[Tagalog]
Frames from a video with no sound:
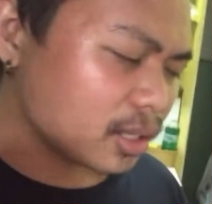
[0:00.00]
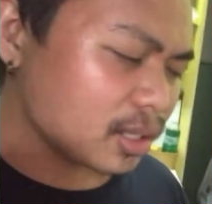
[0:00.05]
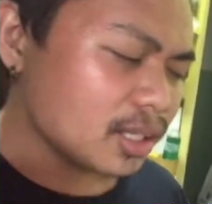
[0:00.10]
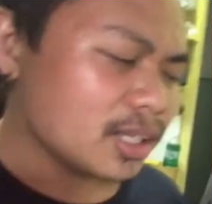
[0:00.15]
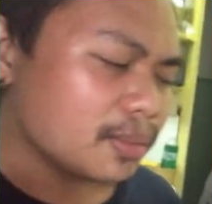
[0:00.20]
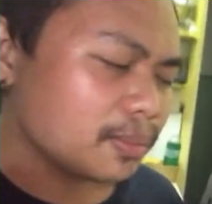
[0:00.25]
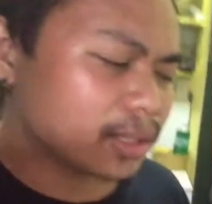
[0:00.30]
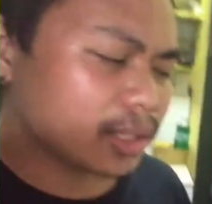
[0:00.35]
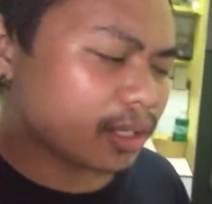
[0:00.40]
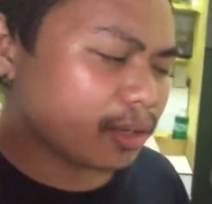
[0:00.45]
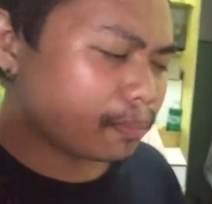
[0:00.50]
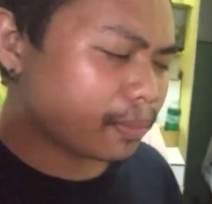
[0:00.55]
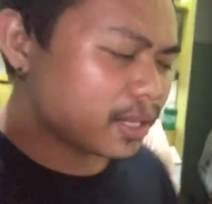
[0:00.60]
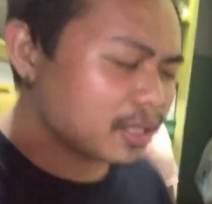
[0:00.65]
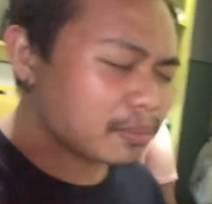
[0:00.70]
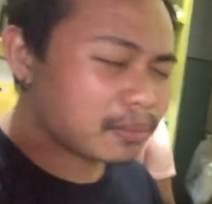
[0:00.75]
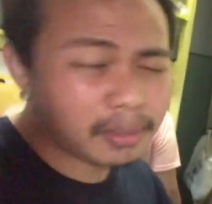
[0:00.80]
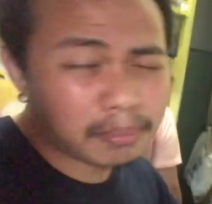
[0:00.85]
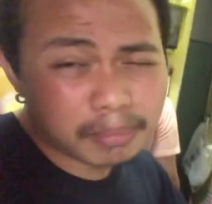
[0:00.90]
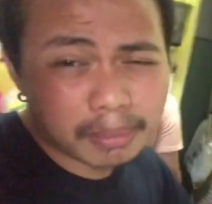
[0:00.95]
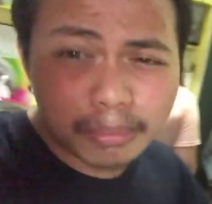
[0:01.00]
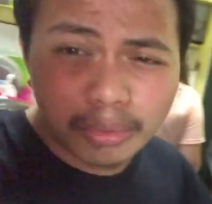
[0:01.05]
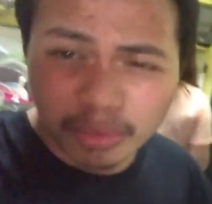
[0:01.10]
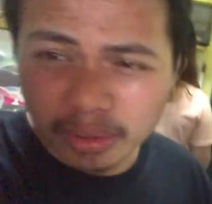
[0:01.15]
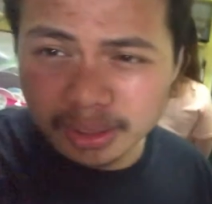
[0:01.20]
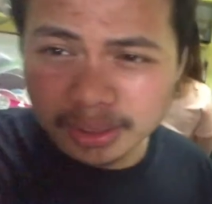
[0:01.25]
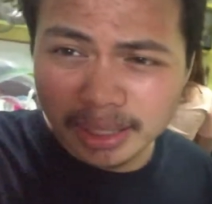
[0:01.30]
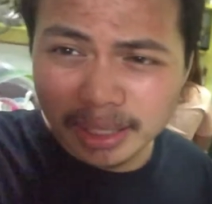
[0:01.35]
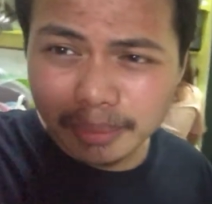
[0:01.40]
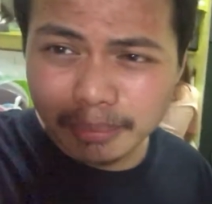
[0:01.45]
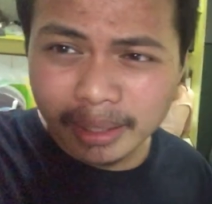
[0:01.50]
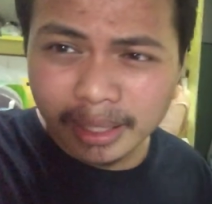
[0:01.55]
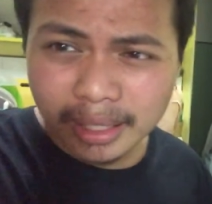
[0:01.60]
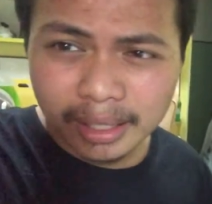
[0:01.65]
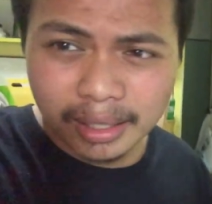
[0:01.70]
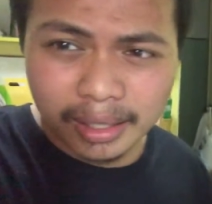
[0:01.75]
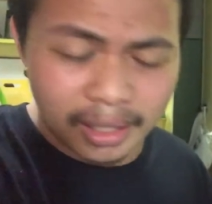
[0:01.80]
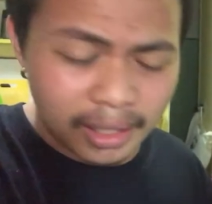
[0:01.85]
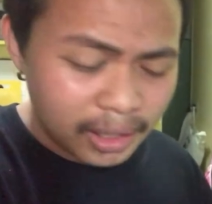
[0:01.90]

Hindi naman tayo pwedeng magpabongga sa iba.